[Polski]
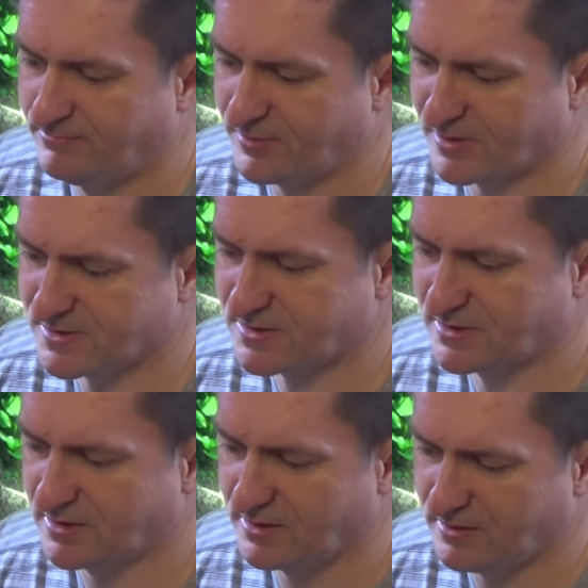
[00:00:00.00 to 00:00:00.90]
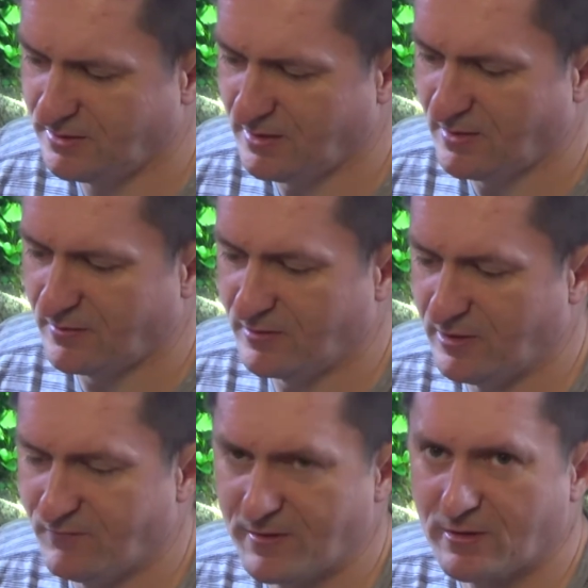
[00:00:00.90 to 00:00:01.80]
prosty
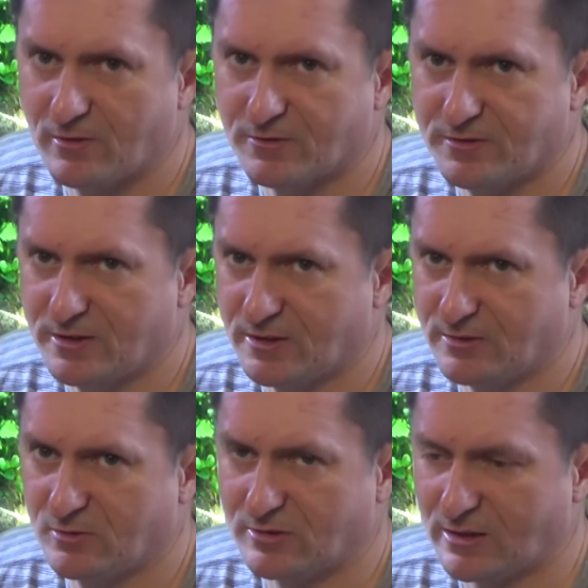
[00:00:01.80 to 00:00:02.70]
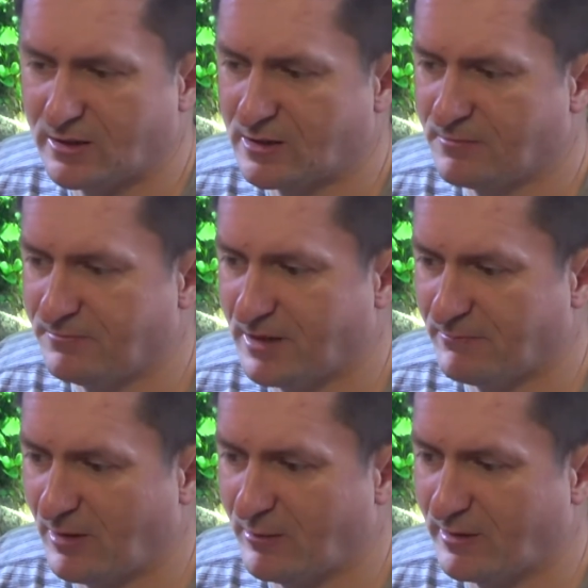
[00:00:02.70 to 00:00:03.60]
i wygodny do takich
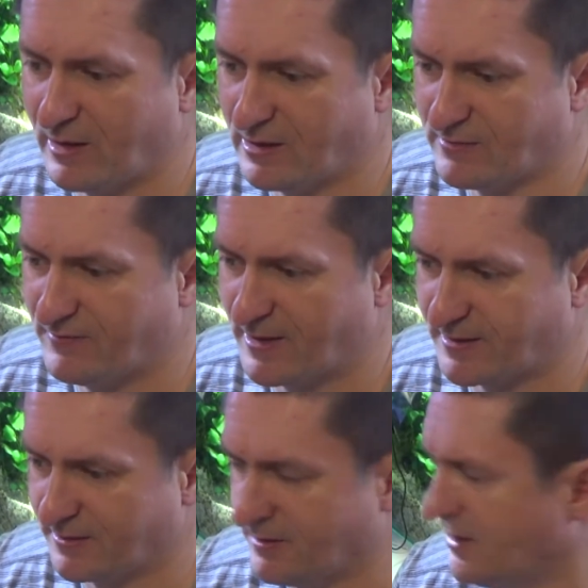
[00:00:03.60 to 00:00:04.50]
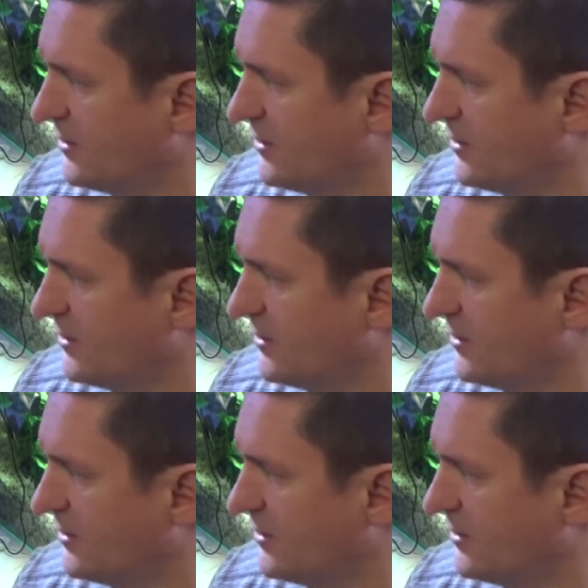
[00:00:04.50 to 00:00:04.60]
małych akwarii.